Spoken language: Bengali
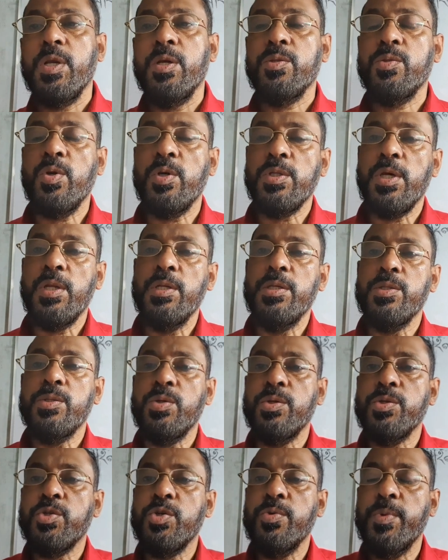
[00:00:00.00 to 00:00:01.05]

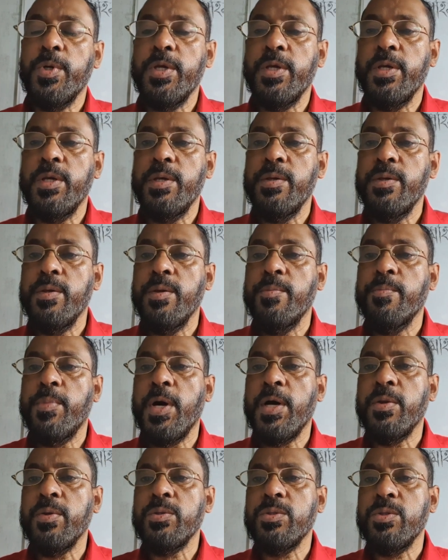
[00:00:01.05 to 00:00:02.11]
তদানীন্তন সময়ে
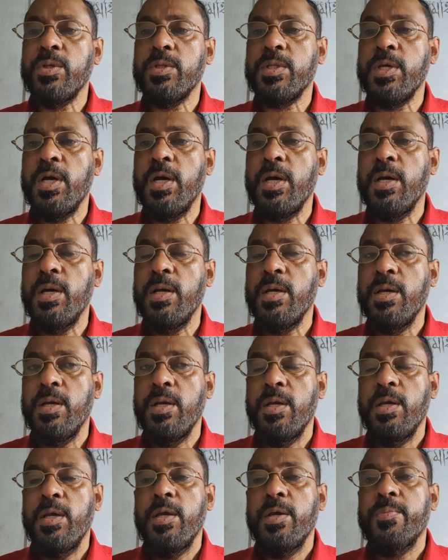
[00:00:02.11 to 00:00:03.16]
ভারত তথা
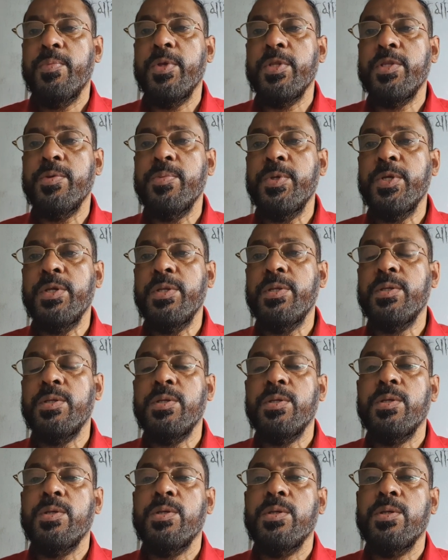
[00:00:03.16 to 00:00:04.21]
পৃথিবীর
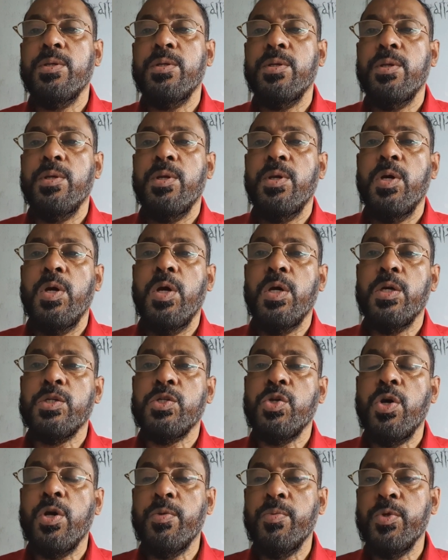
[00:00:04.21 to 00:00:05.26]

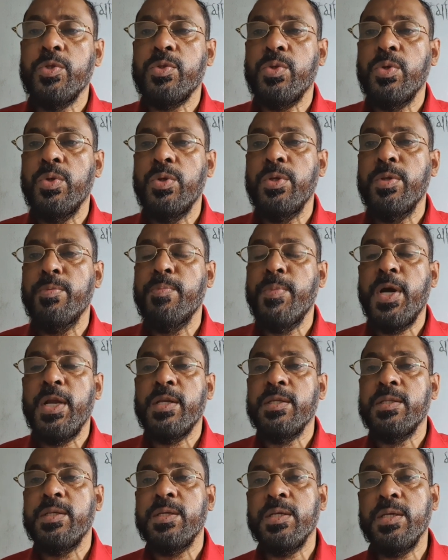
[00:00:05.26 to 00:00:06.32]
সর্বত্রই
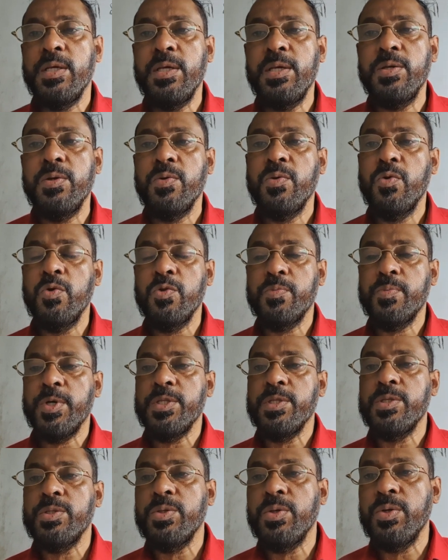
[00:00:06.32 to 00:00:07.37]
মাটি থেকে
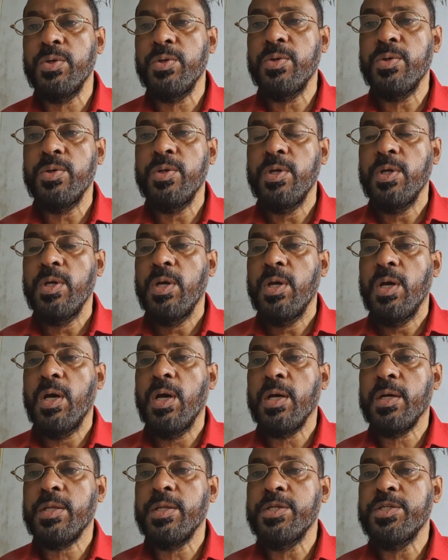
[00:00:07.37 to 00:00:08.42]
উৎপাদিত
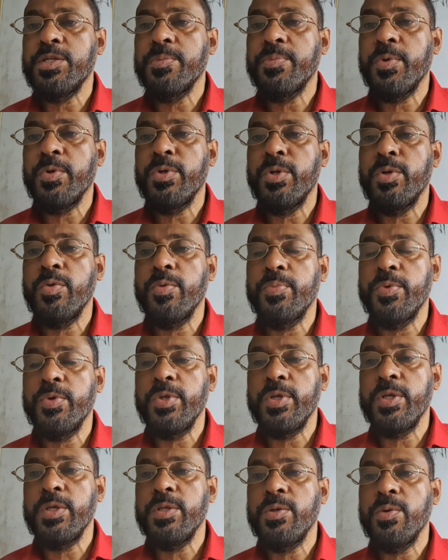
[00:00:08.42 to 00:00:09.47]
কৃষি পণ্যের
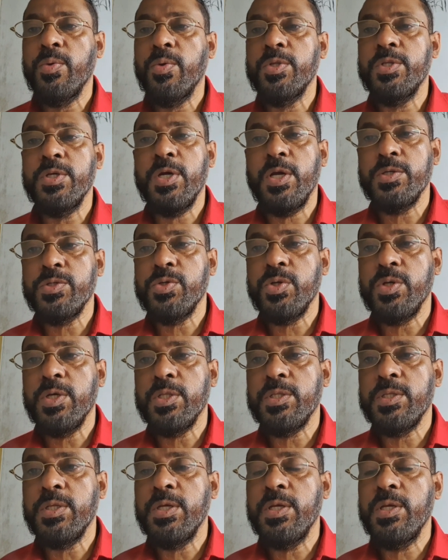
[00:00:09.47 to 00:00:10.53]
উপরই অধিকাংশ
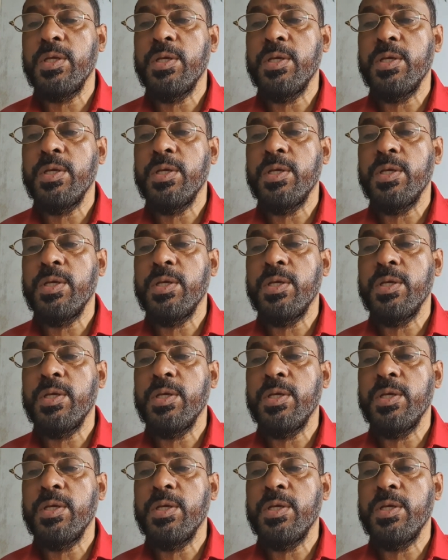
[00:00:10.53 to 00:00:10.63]
ক্ষেত্রে